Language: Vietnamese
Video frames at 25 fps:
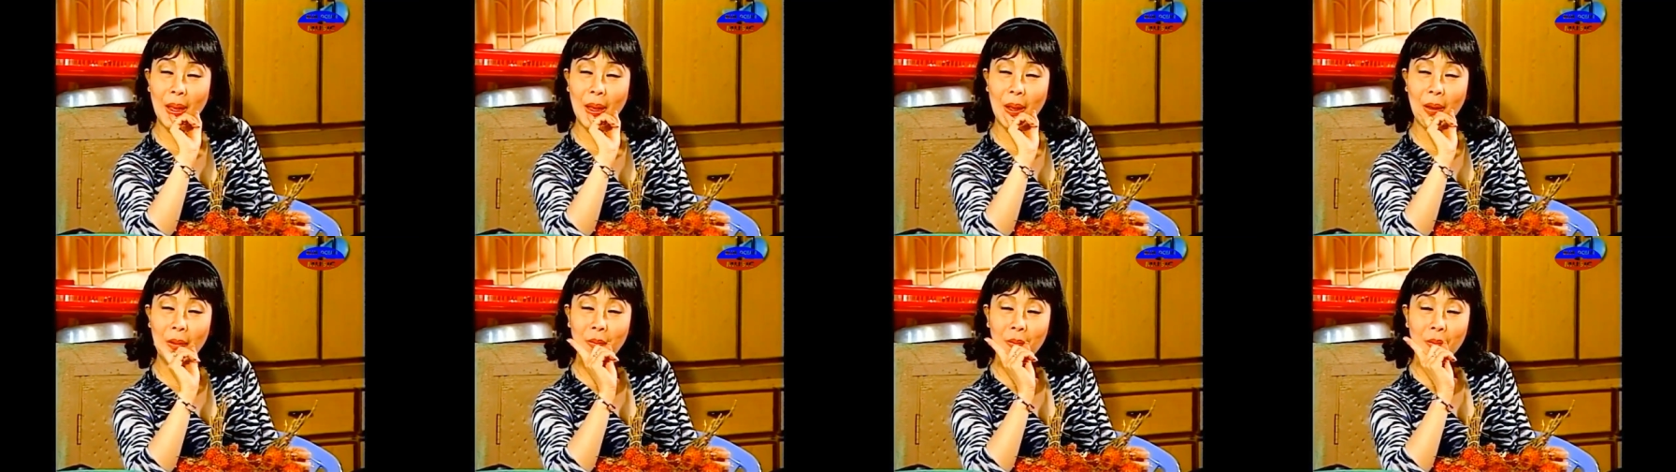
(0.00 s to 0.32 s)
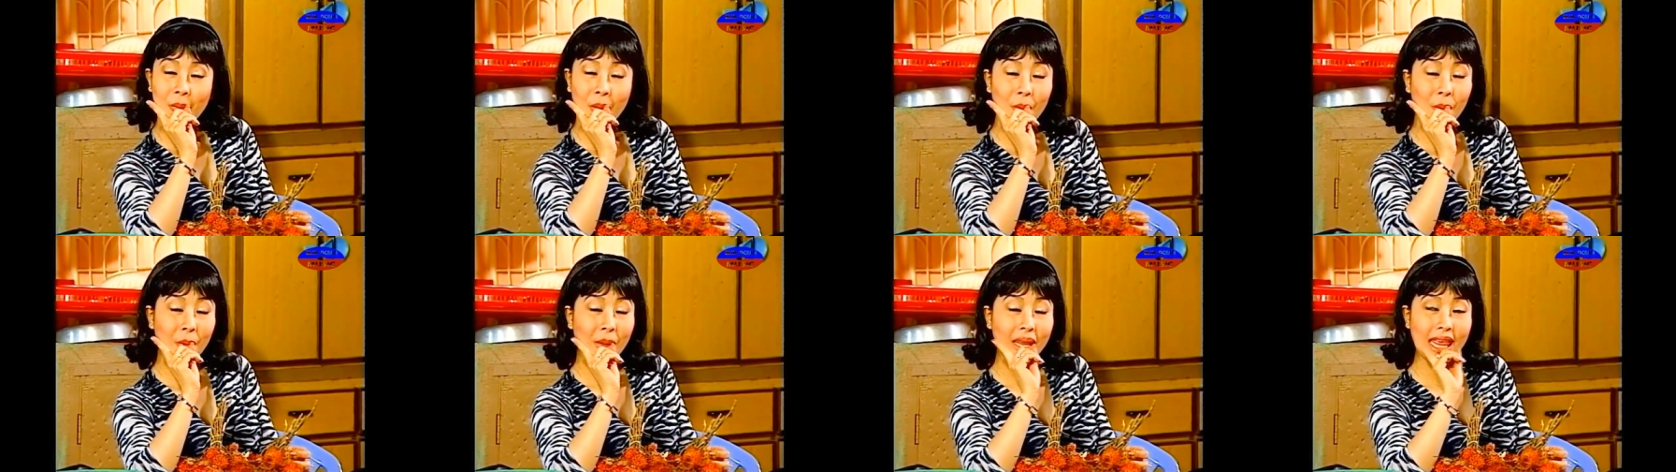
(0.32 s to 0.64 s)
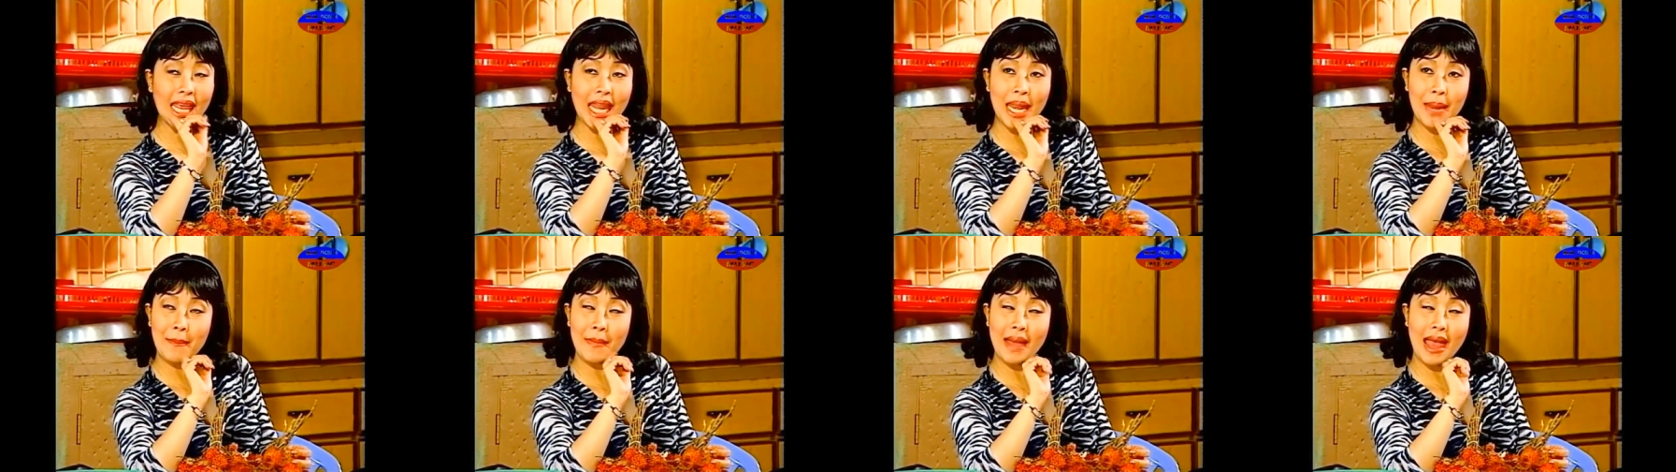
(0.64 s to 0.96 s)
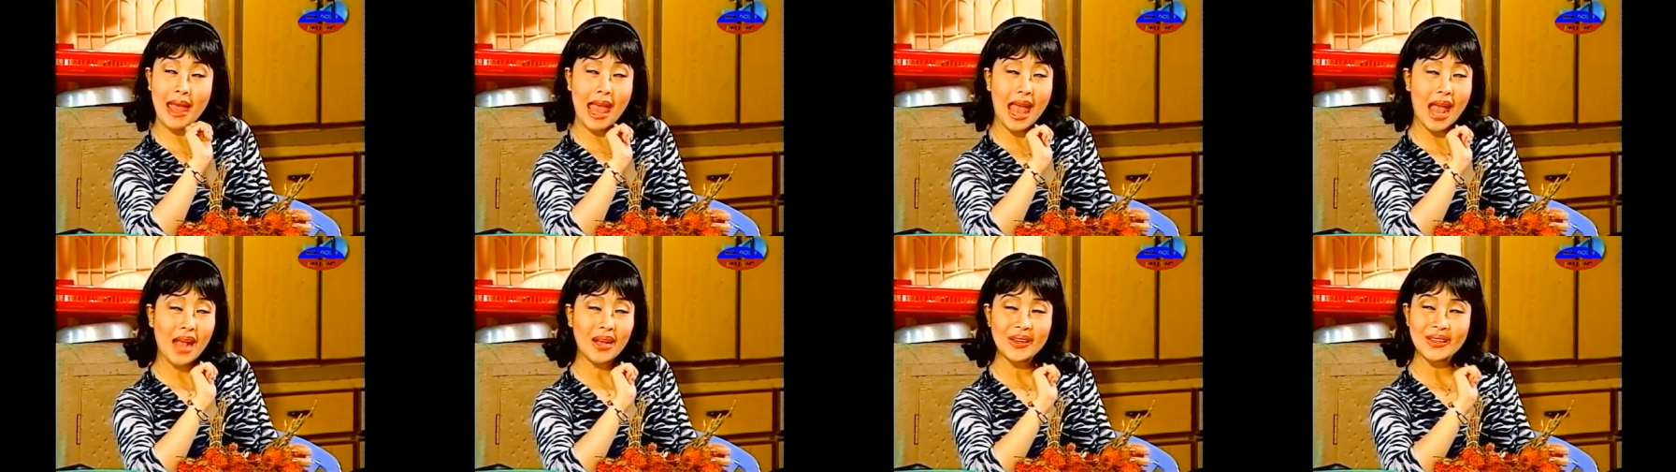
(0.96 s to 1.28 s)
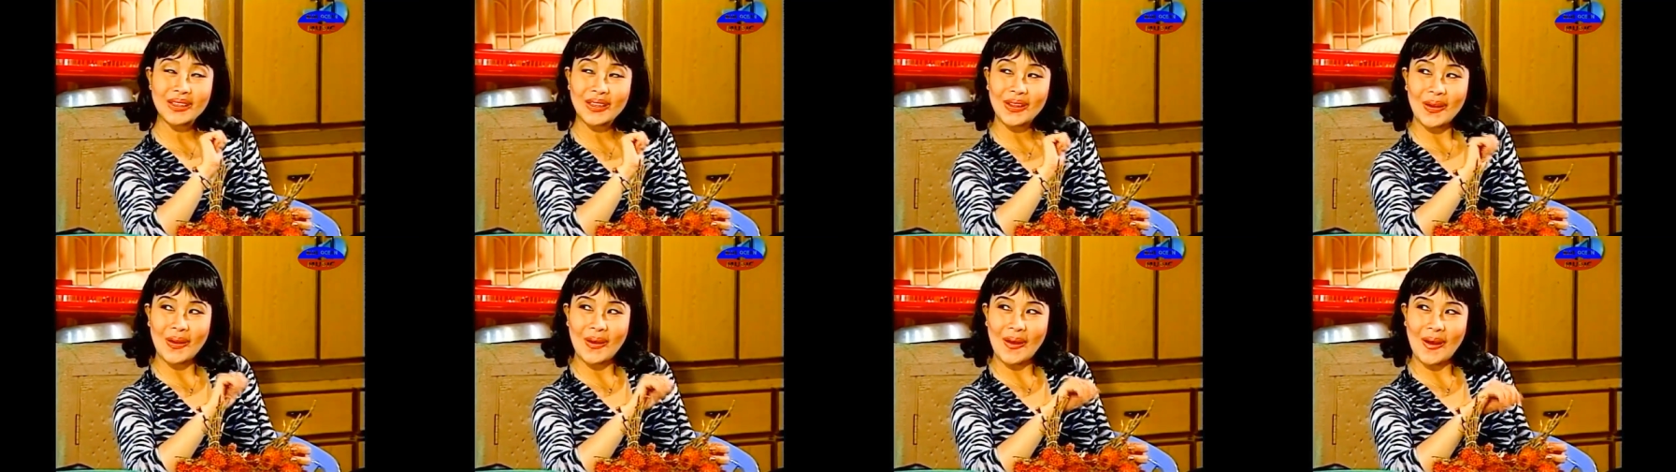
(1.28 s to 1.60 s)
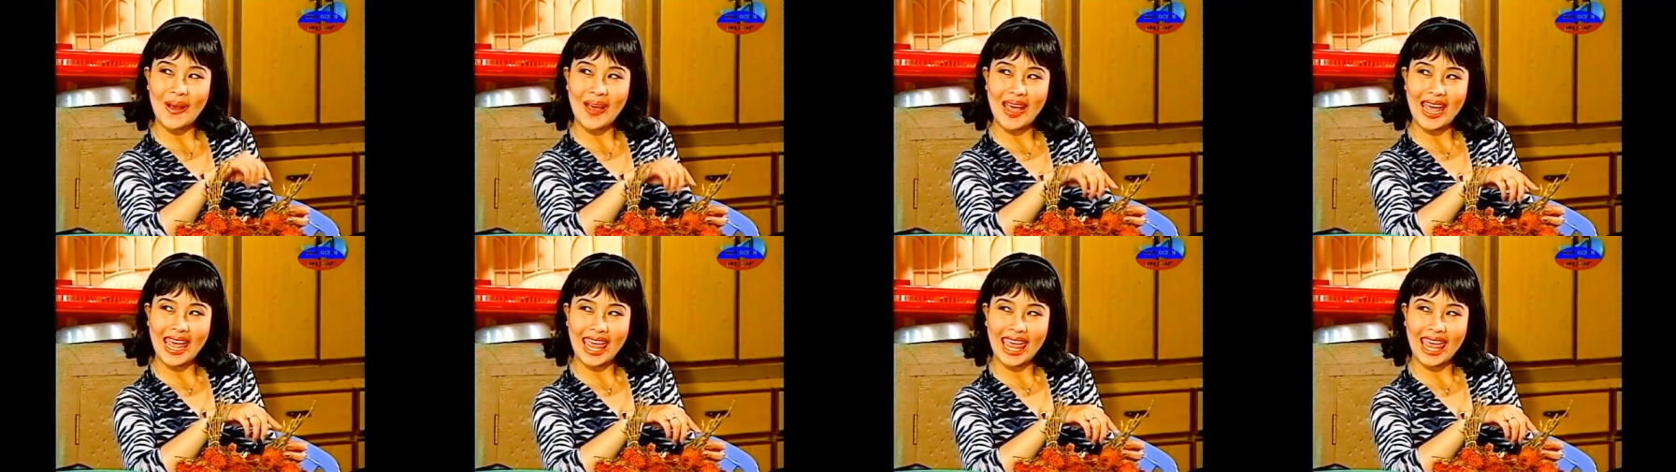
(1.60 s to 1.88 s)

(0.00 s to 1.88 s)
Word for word: hình như không có trong danh bạ của tôi.